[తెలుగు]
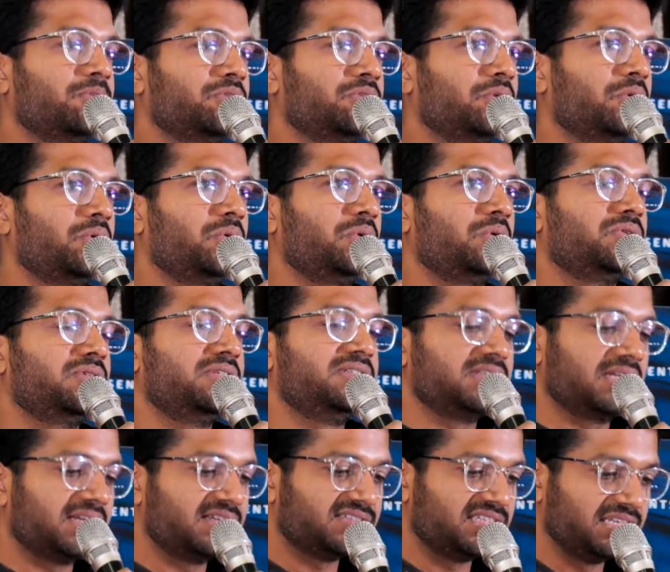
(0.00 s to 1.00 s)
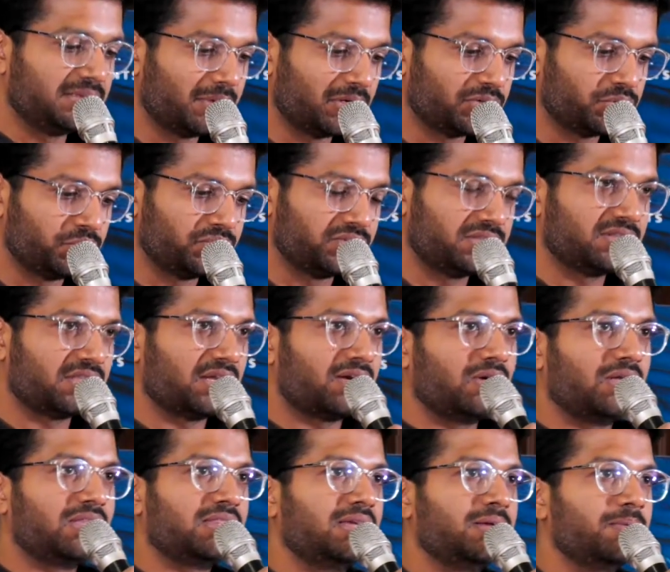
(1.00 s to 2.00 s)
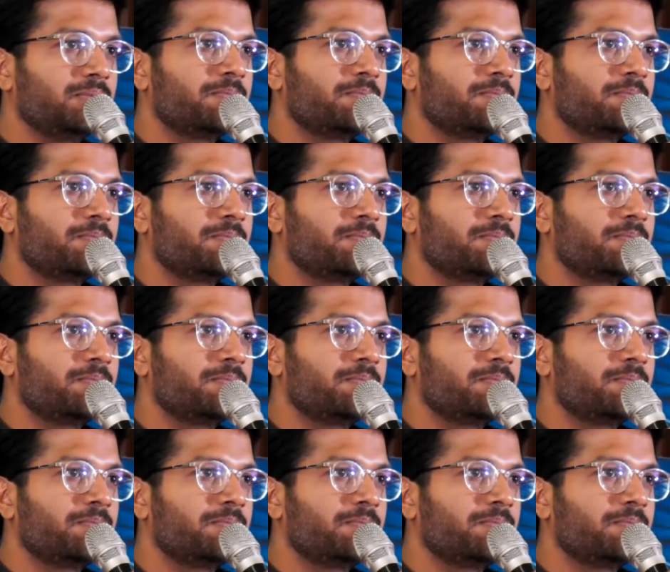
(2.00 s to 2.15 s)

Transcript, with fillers: సో నిజంగా సినిమా చూసిన తర్వాత